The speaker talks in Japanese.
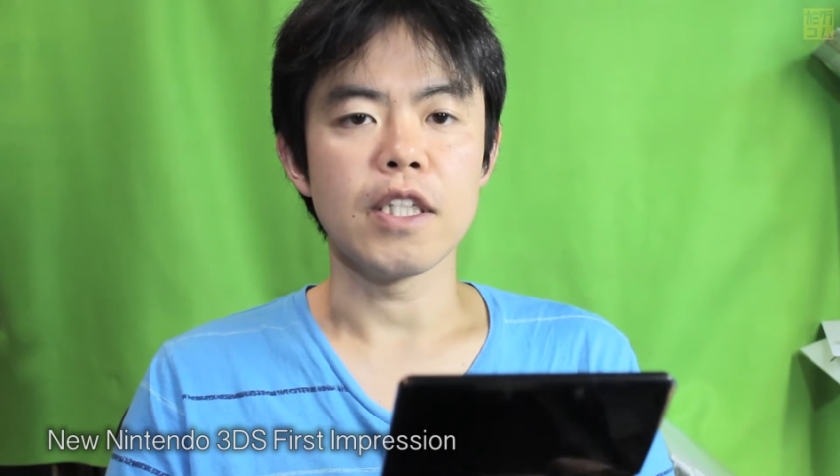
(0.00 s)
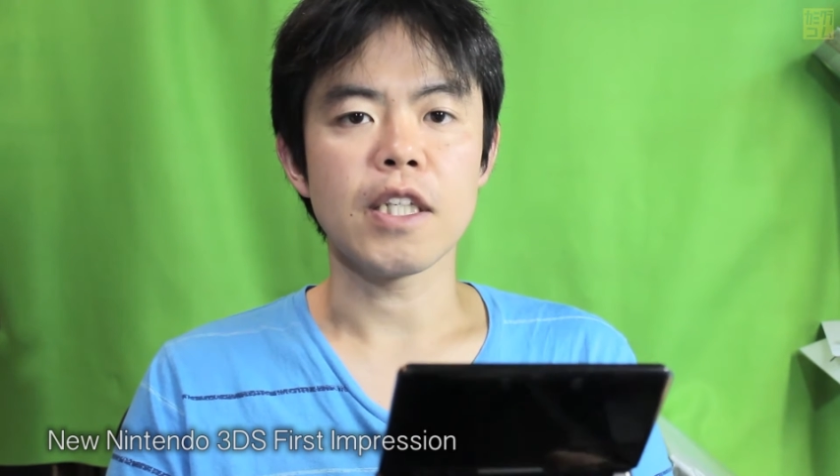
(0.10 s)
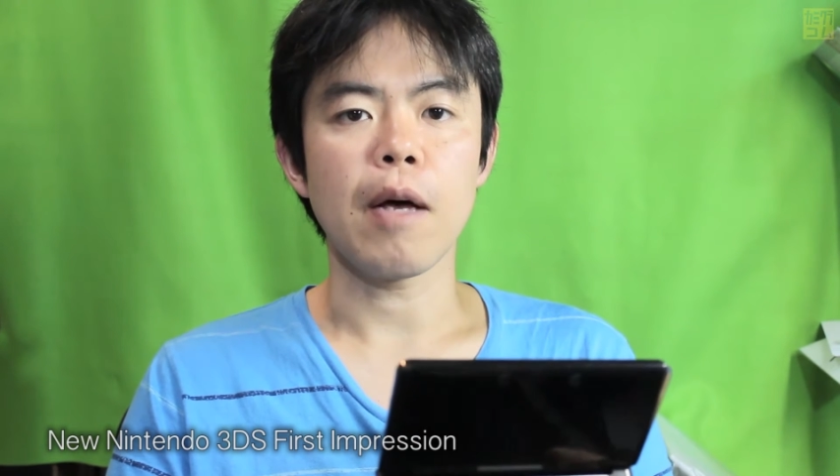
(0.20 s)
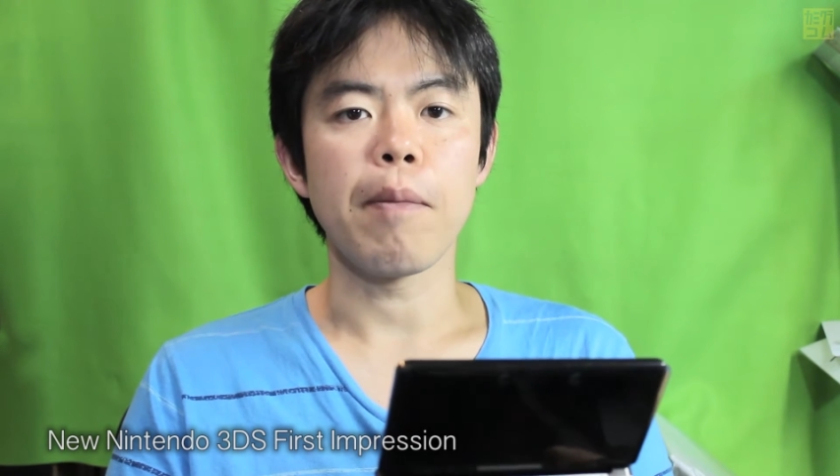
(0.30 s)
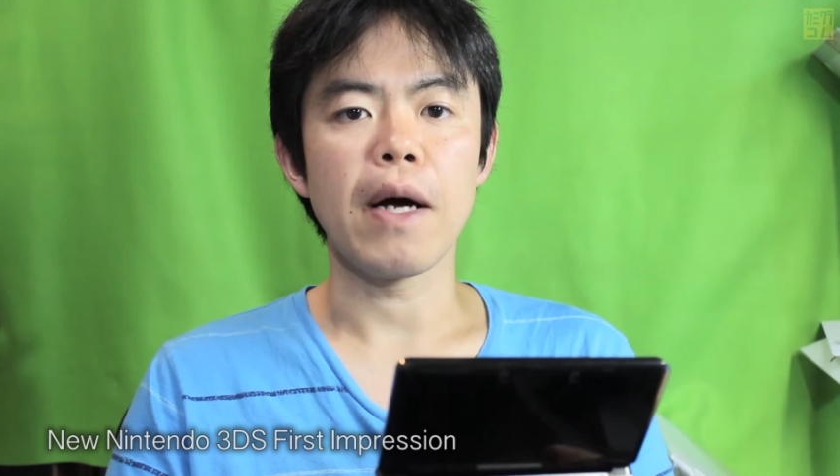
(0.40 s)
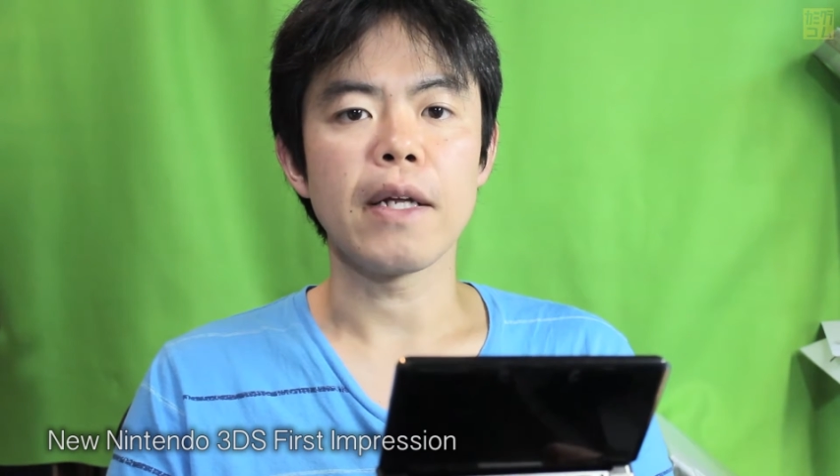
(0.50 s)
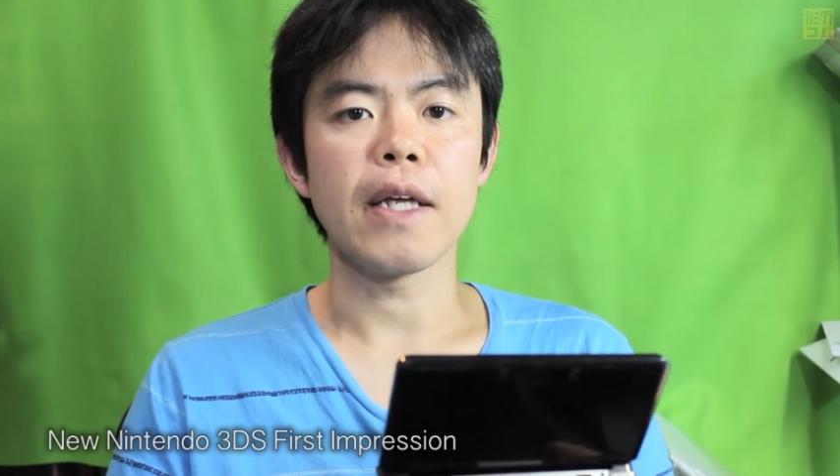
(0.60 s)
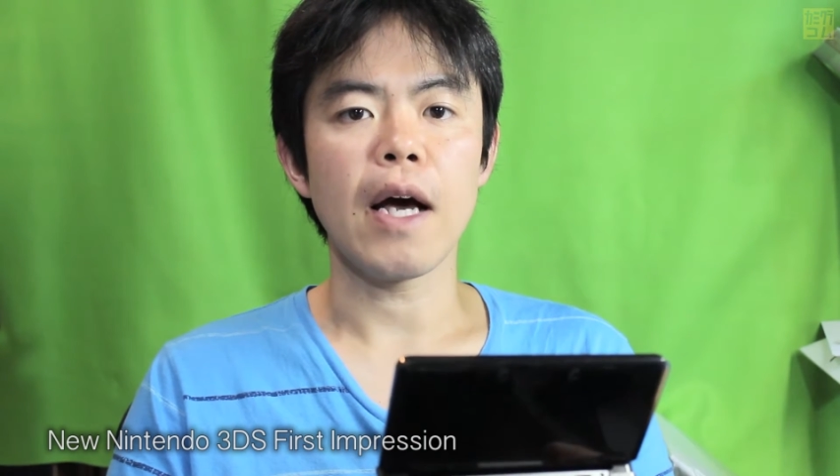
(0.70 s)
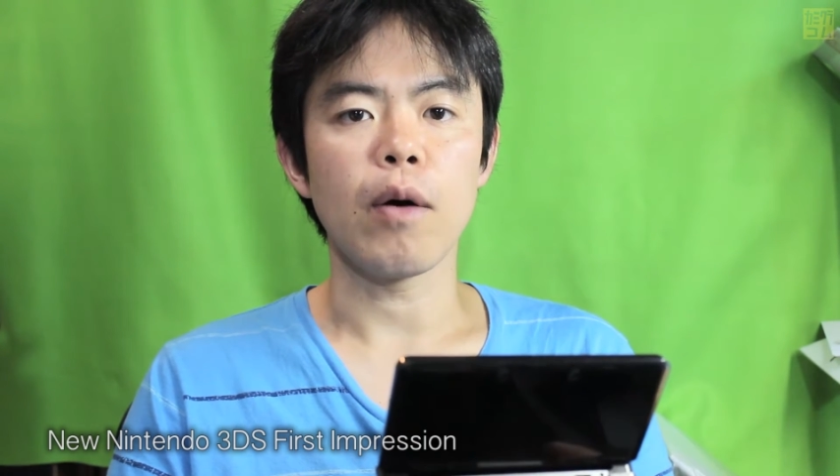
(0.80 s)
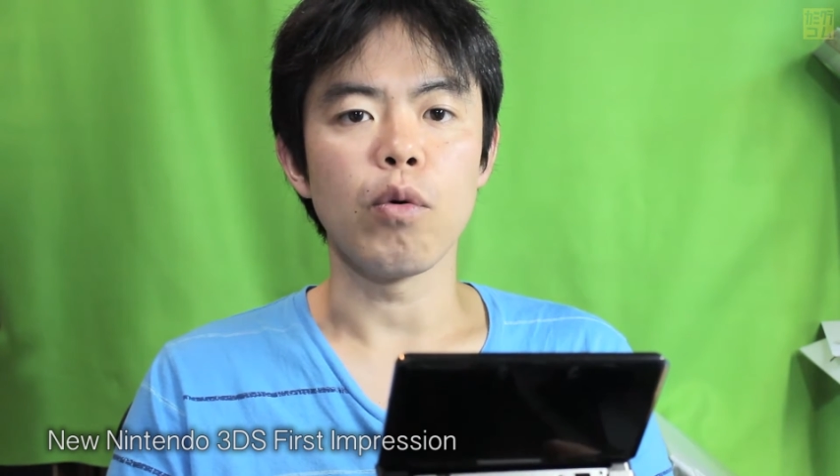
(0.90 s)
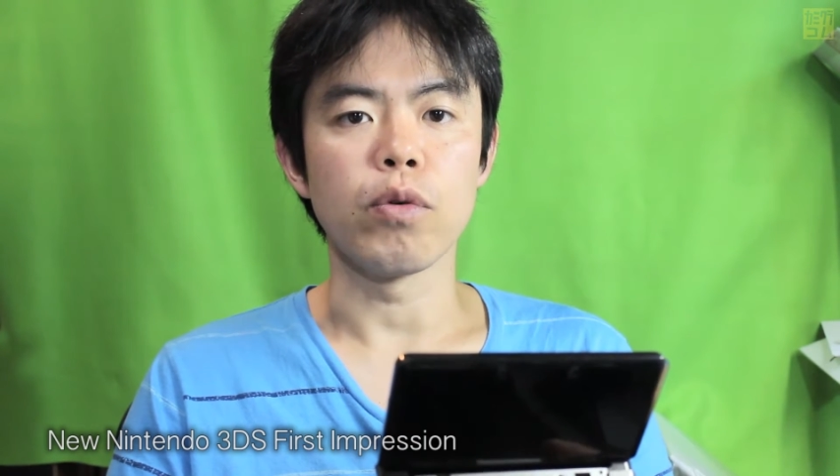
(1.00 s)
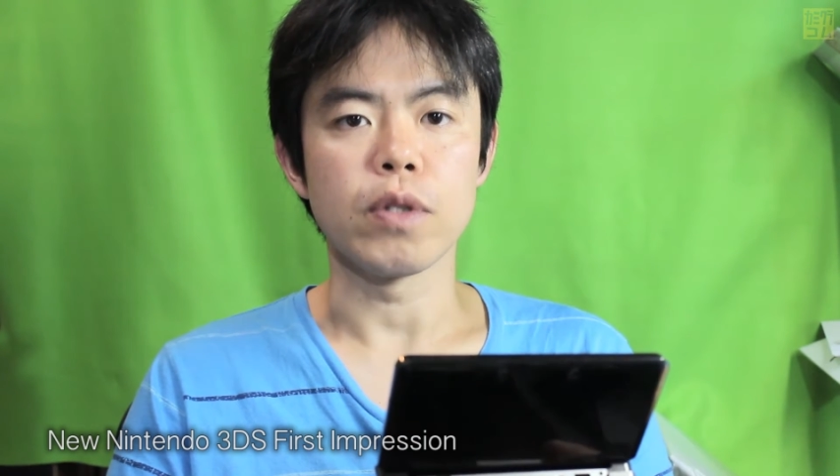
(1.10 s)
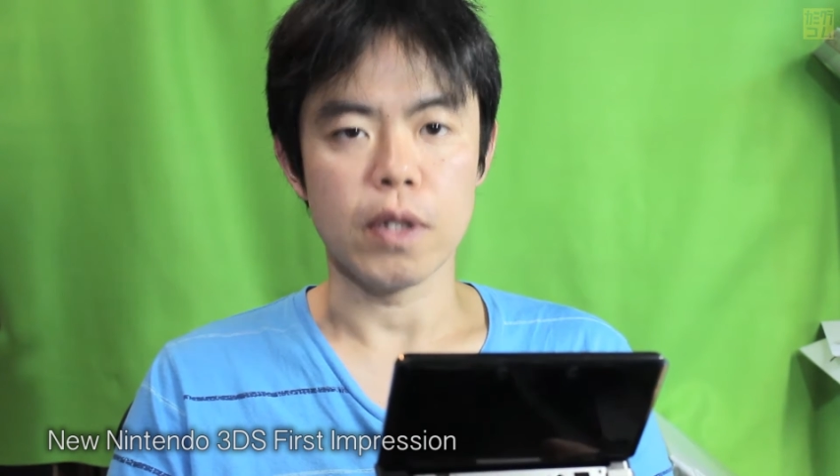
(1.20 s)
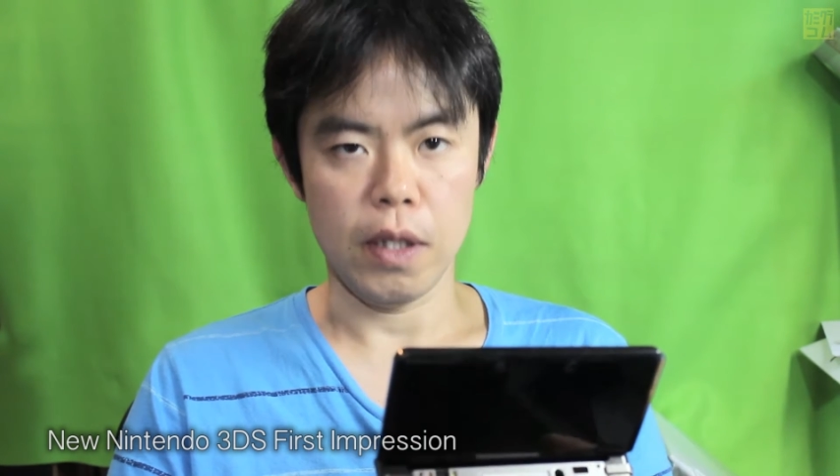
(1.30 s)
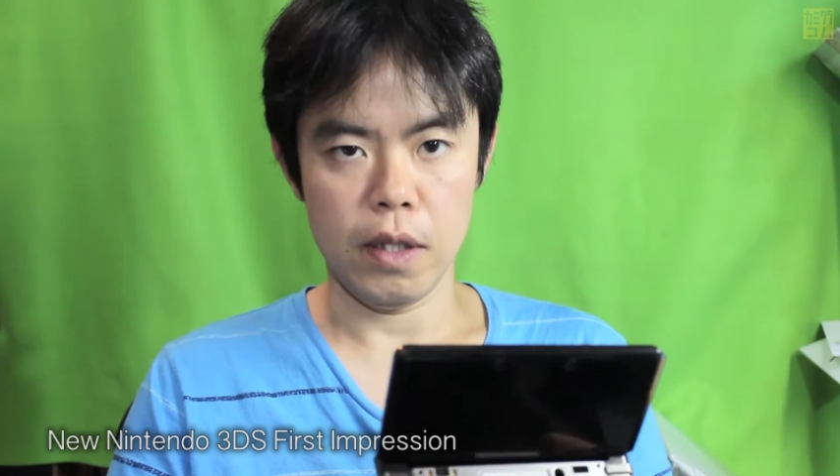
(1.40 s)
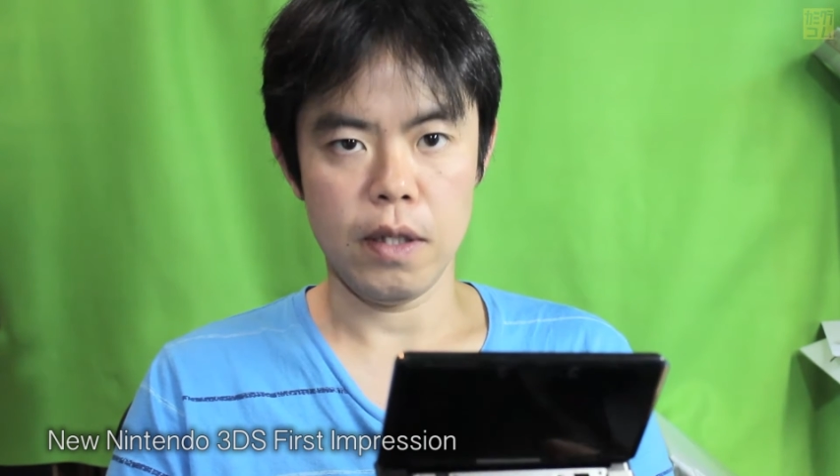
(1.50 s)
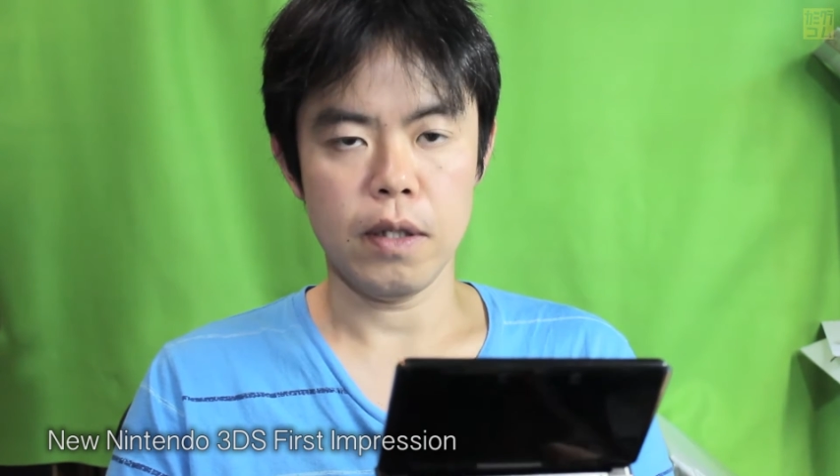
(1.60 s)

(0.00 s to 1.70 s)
地差バリア方式、